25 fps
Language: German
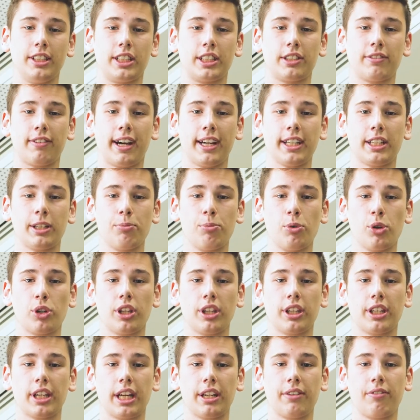Die zweite
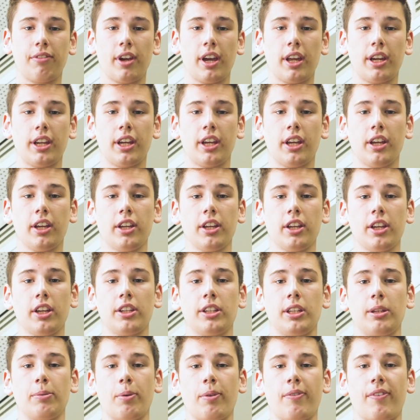Möglichkeit wäre,
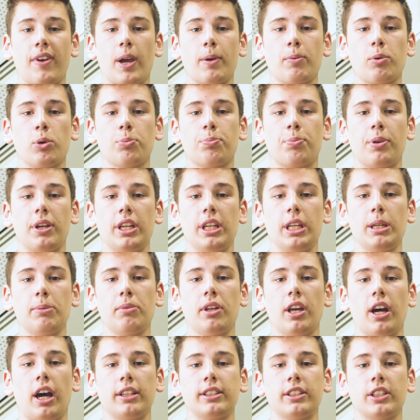die Bewerbung per
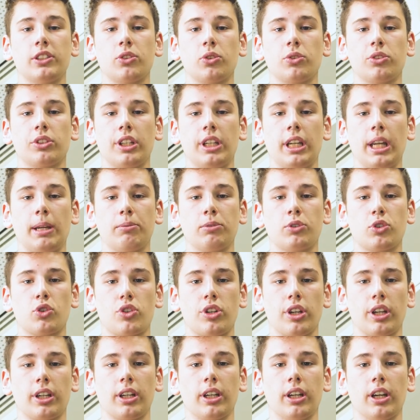E-Mail an das Unternehmen zu
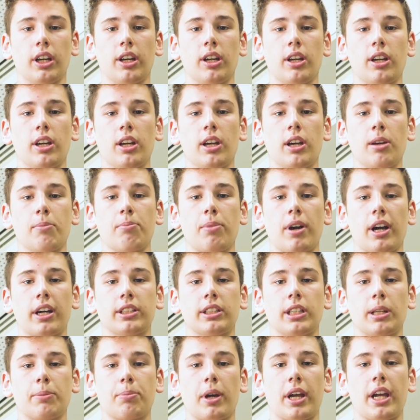schicken.
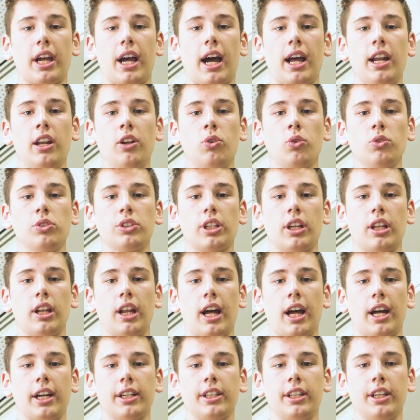Packt dabei alle
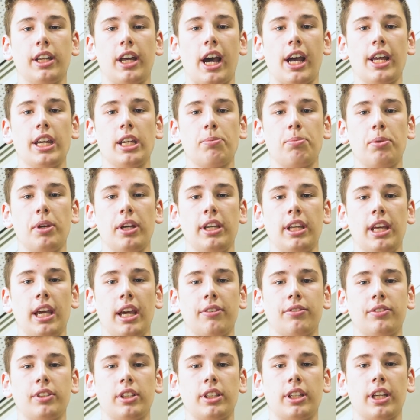Unterlagen in eine
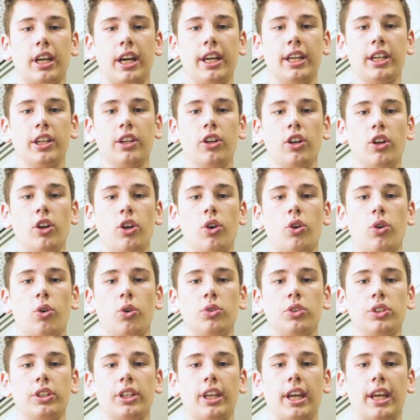PDF-Datei
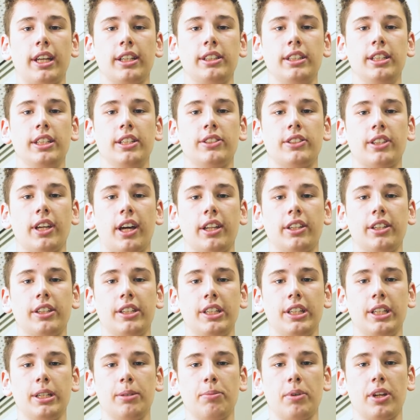und hängt diese an
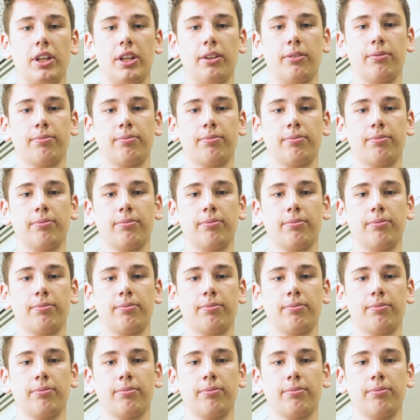die E-Mail.